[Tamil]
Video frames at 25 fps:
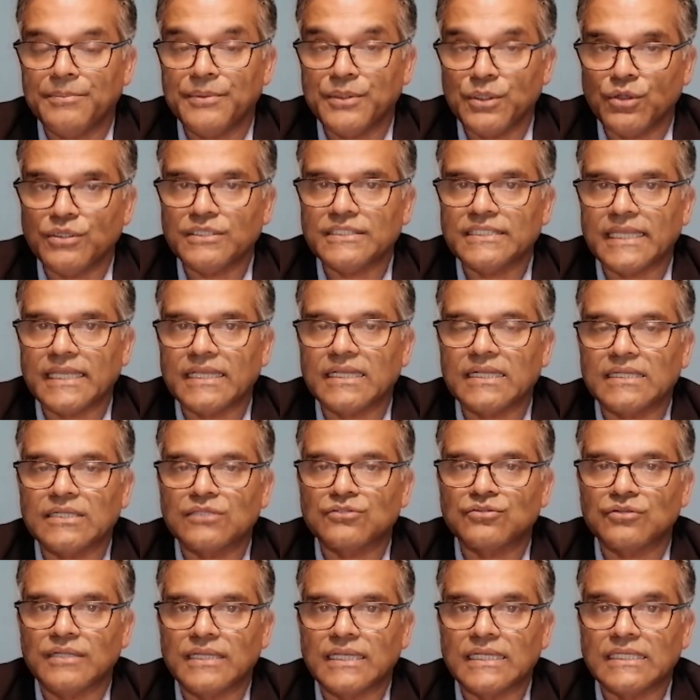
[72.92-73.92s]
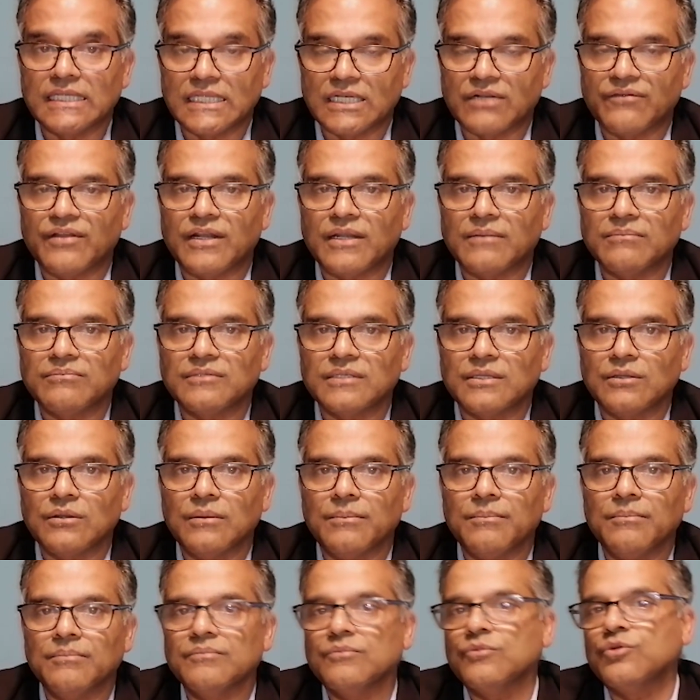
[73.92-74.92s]
பியோன்டேக் என்று சொல்லி
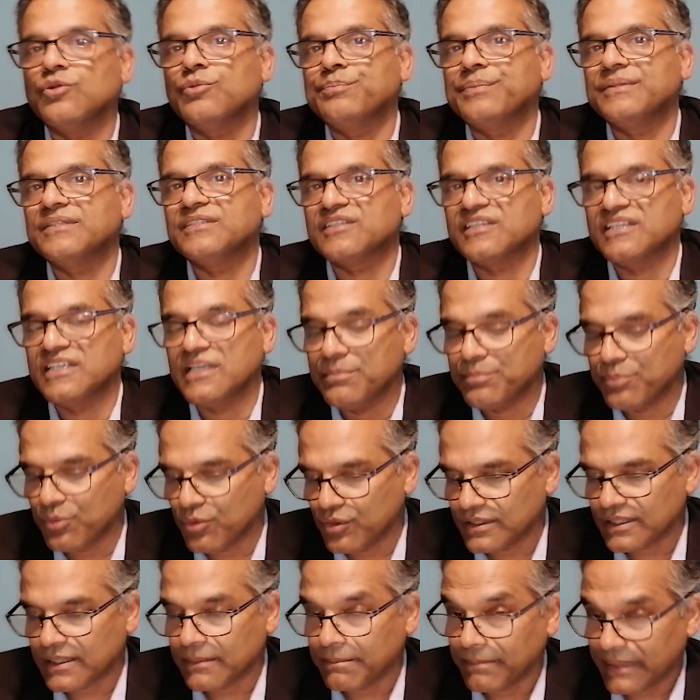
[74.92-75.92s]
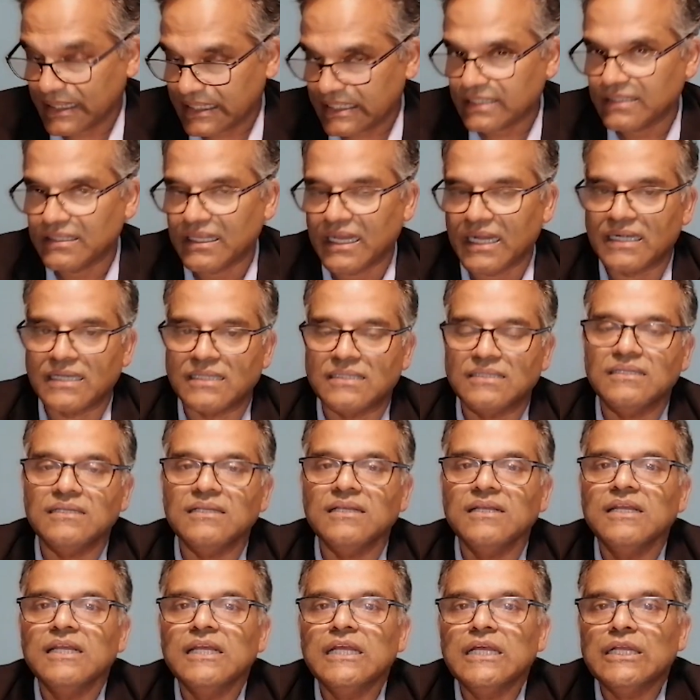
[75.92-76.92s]
நிறுவனம் உற்பத்தி செய்ய போகின்ற மருந்தானது
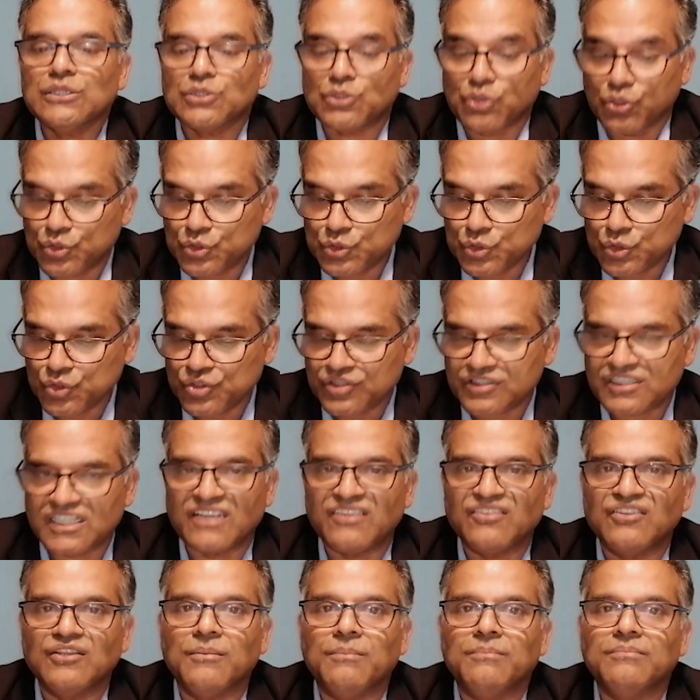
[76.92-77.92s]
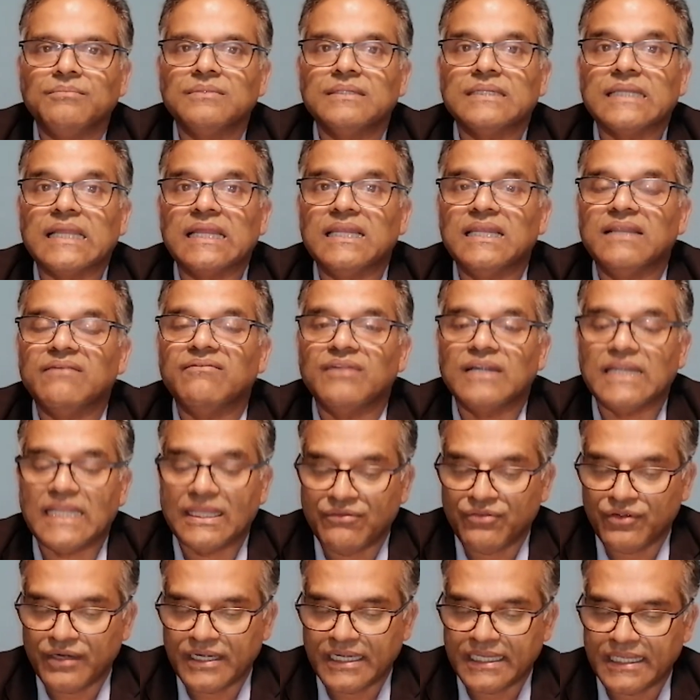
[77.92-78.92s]
தொண்ணூறு சதவீதம் நல்ல
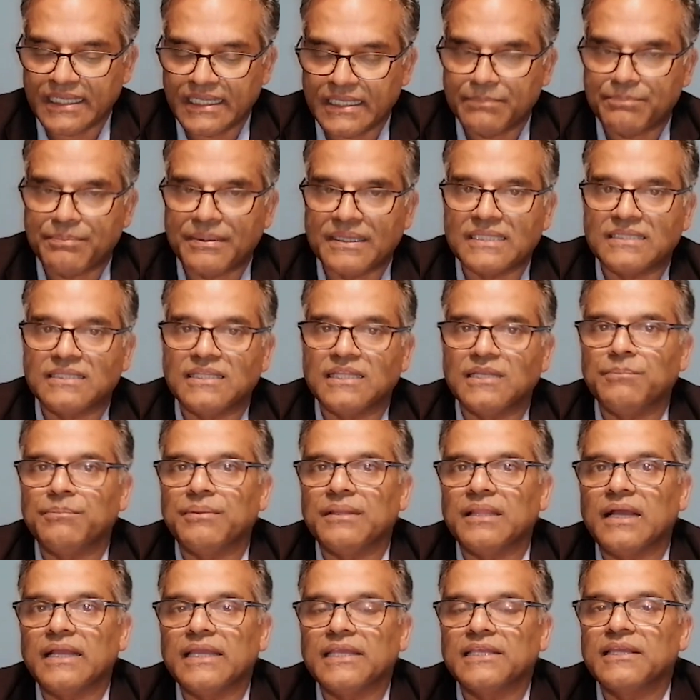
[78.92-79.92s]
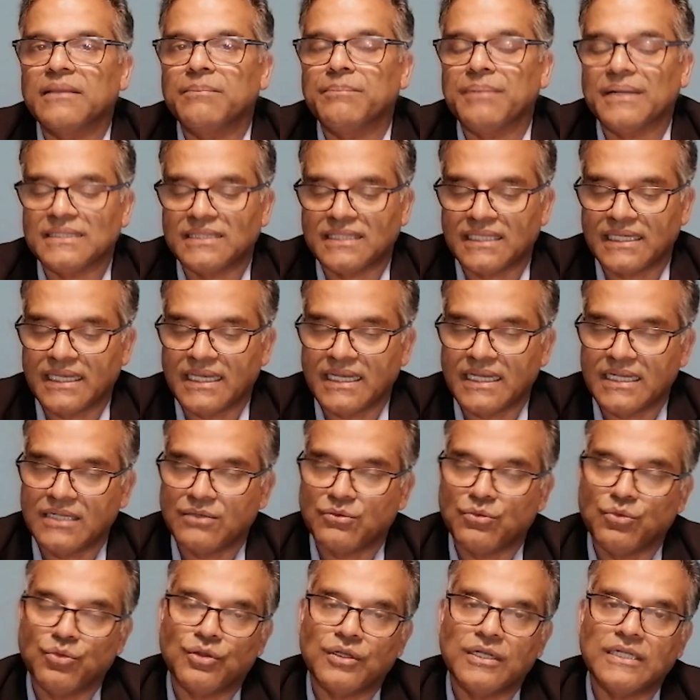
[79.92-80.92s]
விளைவுகளை ஏற்படுத்தி இருப்பதாக இங்கே
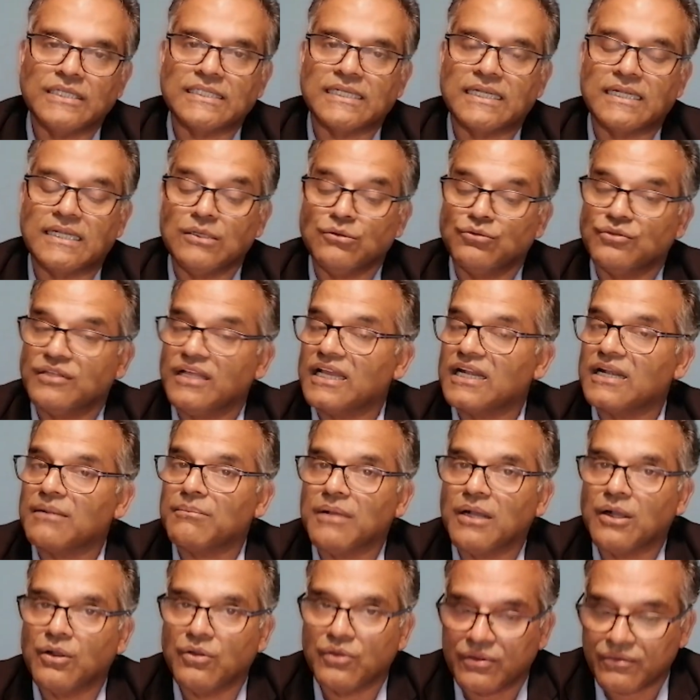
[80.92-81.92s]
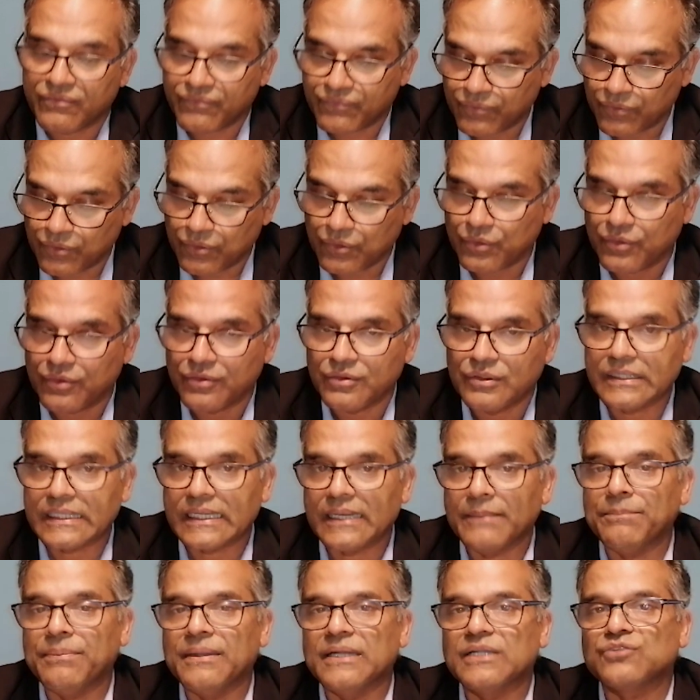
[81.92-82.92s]
பத்திரிகையில் கூறுகின்றன உதாரணமாக ஒரு புழு
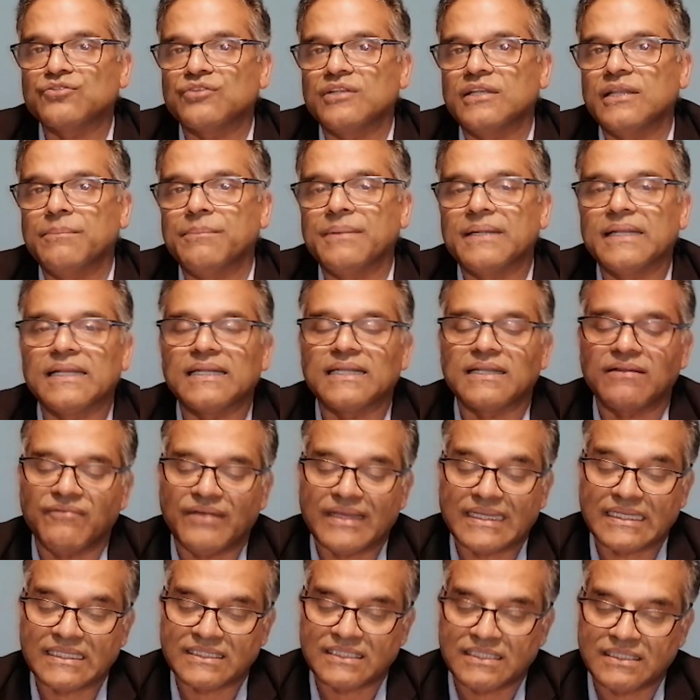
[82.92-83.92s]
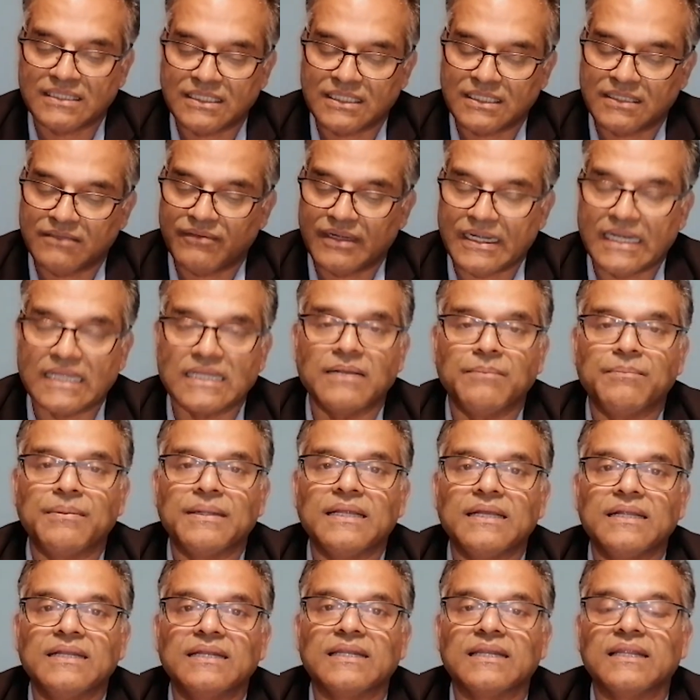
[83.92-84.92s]
என்று சொல்லப்படுகின்ற வருத்தத்துக்கு
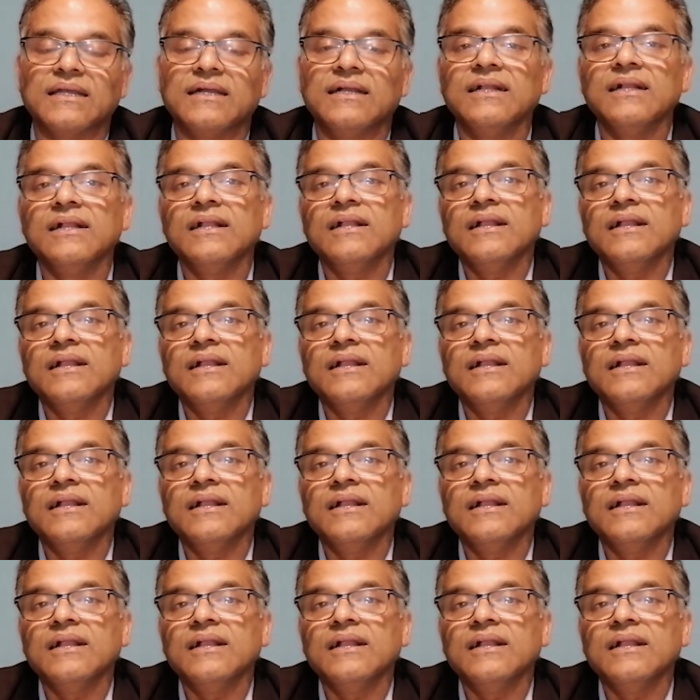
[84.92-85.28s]
வழங்கப்படுகின்ற